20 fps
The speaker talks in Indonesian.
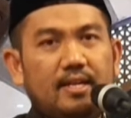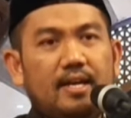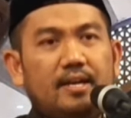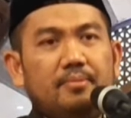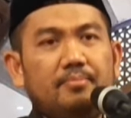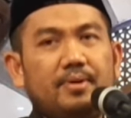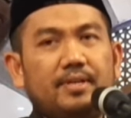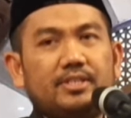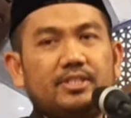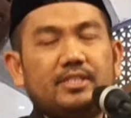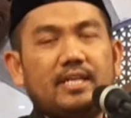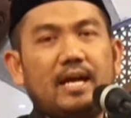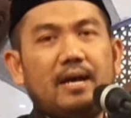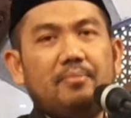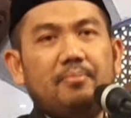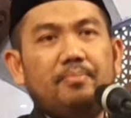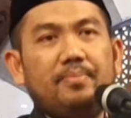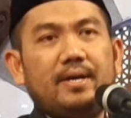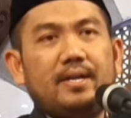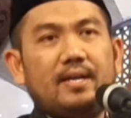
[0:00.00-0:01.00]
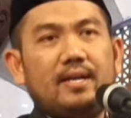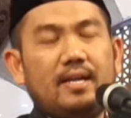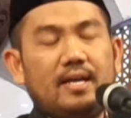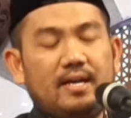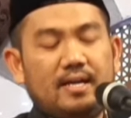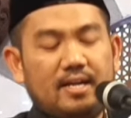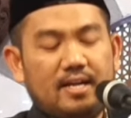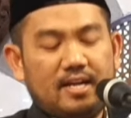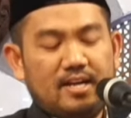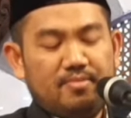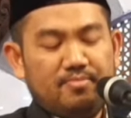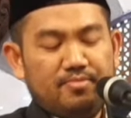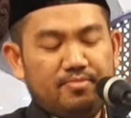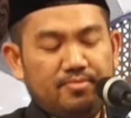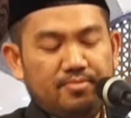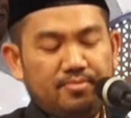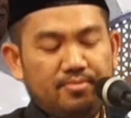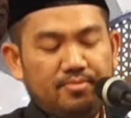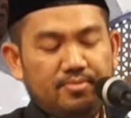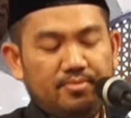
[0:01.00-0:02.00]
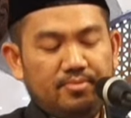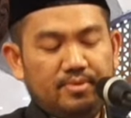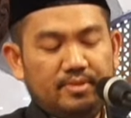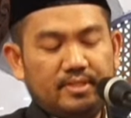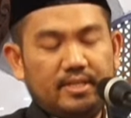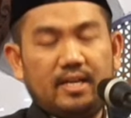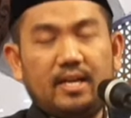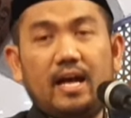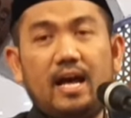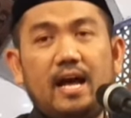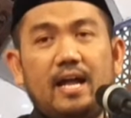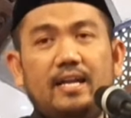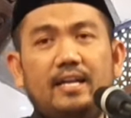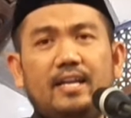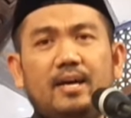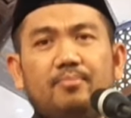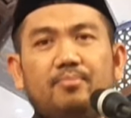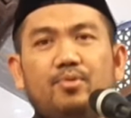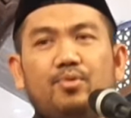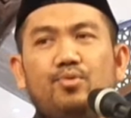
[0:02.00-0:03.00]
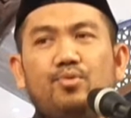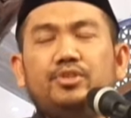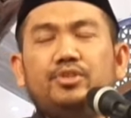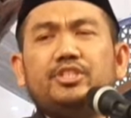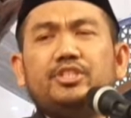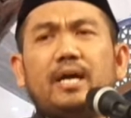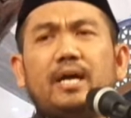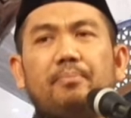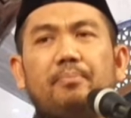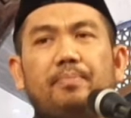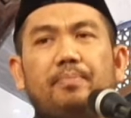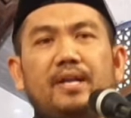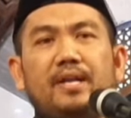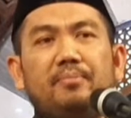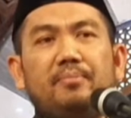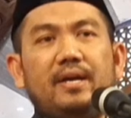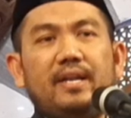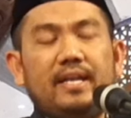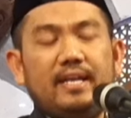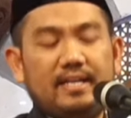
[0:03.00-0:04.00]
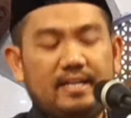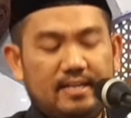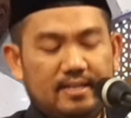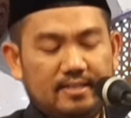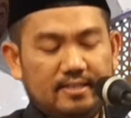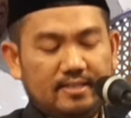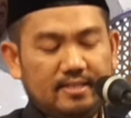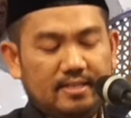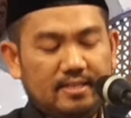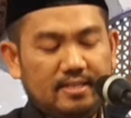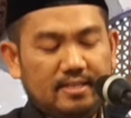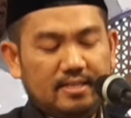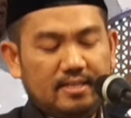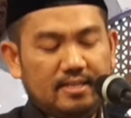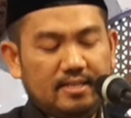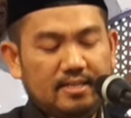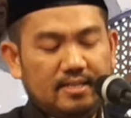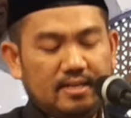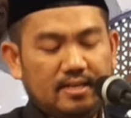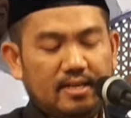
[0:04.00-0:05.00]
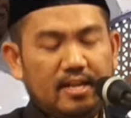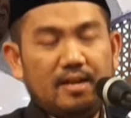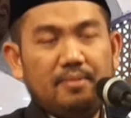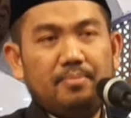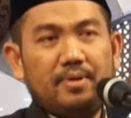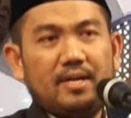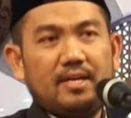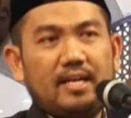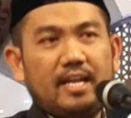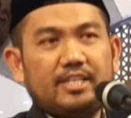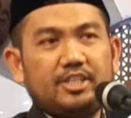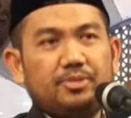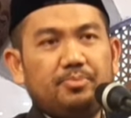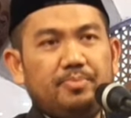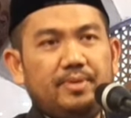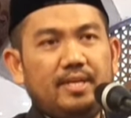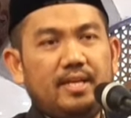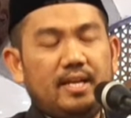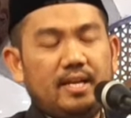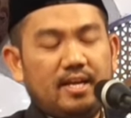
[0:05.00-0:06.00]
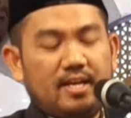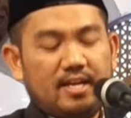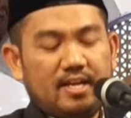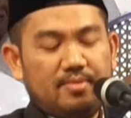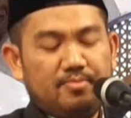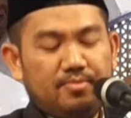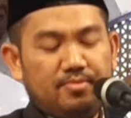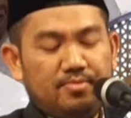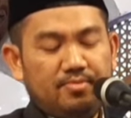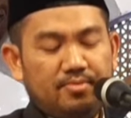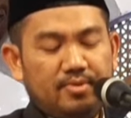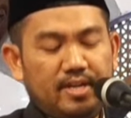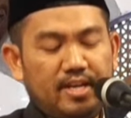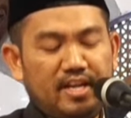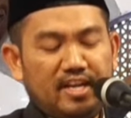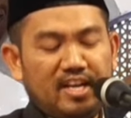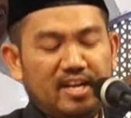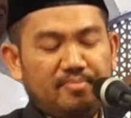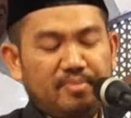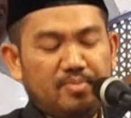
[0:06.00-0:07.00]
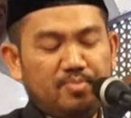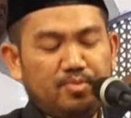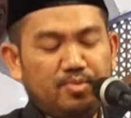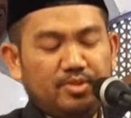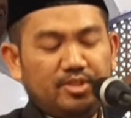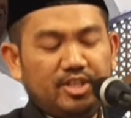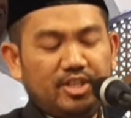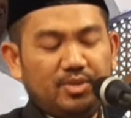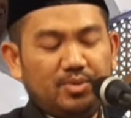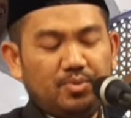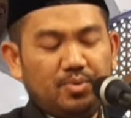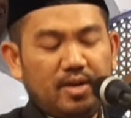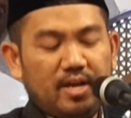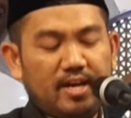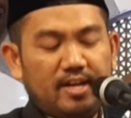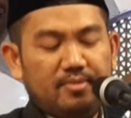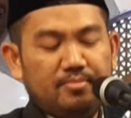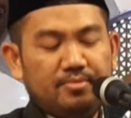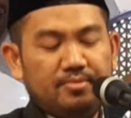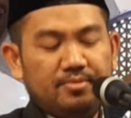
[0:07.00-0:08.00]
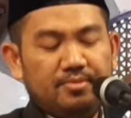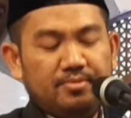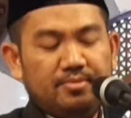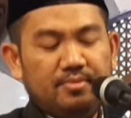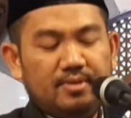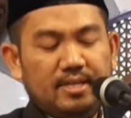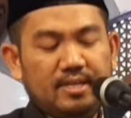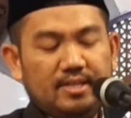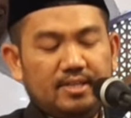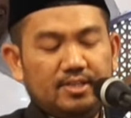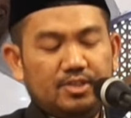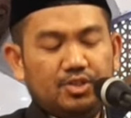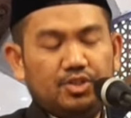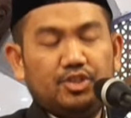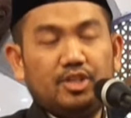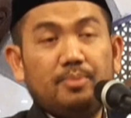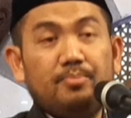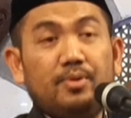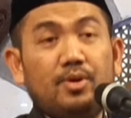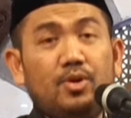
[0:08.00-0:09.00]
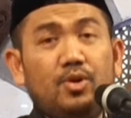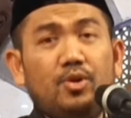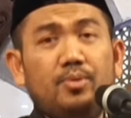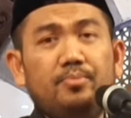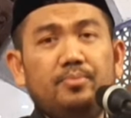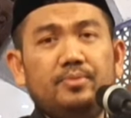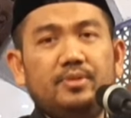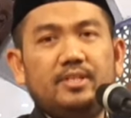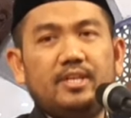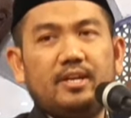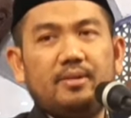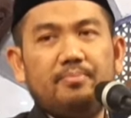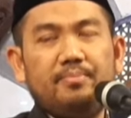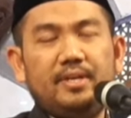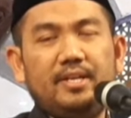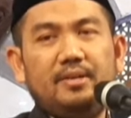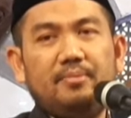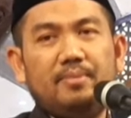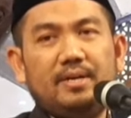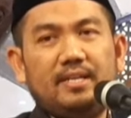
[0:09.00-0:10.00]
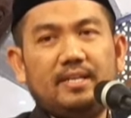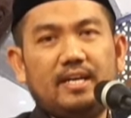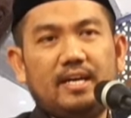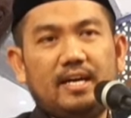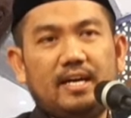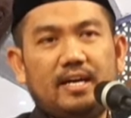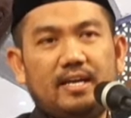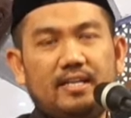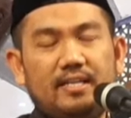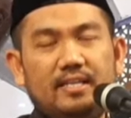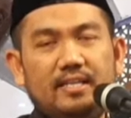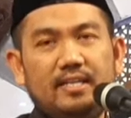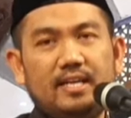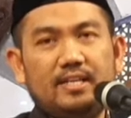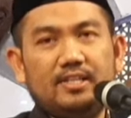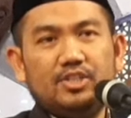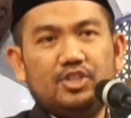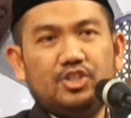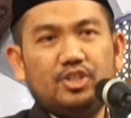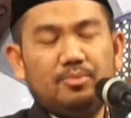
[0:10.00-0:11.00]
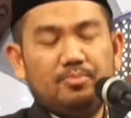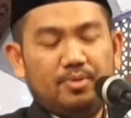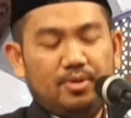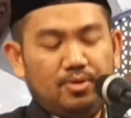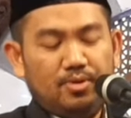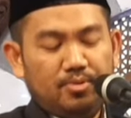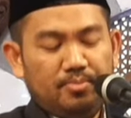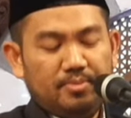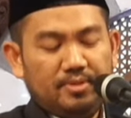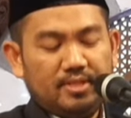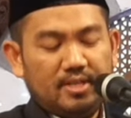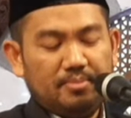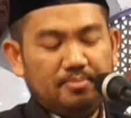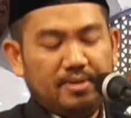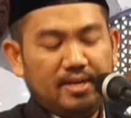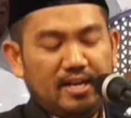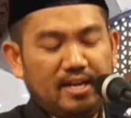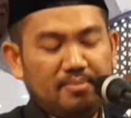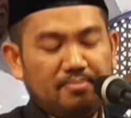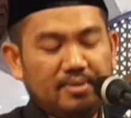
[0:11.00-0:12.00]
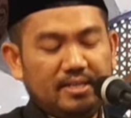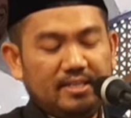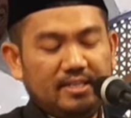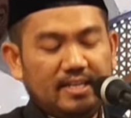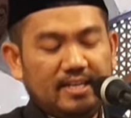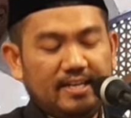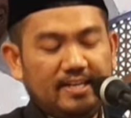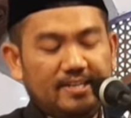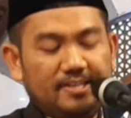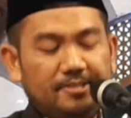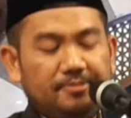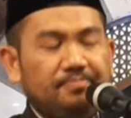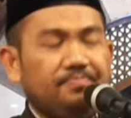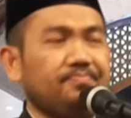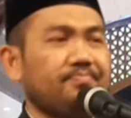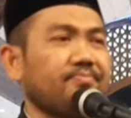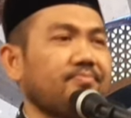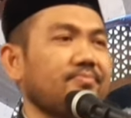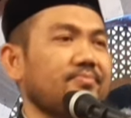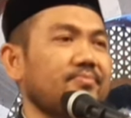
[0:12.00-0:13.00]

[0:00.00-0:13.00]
dan bersabarlah kamu terhadap ucapan mereka dan bertasbihlah kamu dengan memuji Tuhanmu sebelum terbit matahari dan sebelum terbenam matahari.